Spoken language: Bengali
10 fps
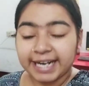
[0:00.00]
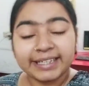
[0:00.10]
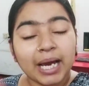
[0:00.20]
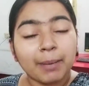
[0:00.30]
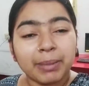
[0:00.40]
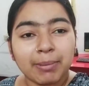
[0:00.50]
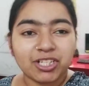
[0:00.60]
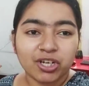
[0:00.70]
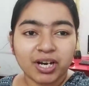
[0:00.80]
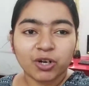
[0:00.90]
এটা
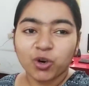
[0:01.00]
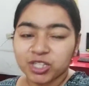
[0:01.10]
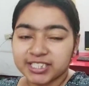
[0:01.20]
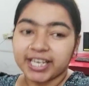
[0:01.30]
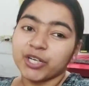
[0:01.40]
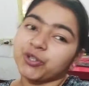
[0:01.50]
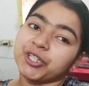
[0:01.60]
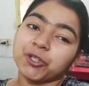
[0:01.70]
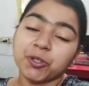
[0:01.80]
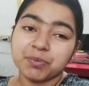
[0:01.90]
বিবেচনা করছে
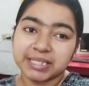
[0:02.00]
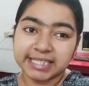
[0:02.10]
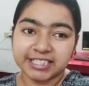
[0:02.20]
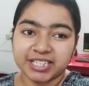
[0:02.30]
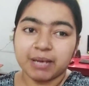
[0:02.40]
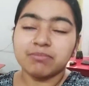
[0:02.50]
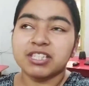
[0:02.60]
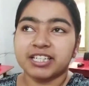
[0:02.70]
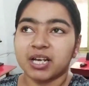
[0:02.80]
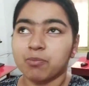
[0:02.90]
ইউটিউব সিস্টেম
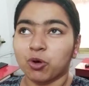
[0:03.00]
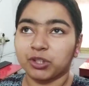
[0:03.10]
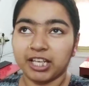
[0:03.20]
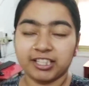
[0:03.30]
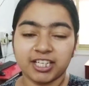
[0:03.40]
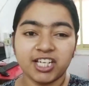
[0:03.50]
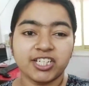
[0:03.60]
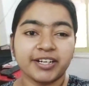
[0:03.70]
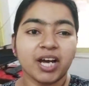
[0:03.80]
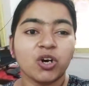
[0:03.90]
যেটার মধ্যে দিয়ে
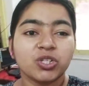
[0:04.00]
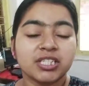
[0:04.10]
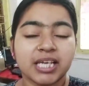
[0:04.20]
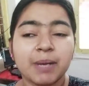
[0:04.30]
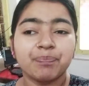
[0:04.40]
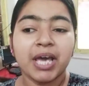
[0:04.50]
সেটা হচ্ছে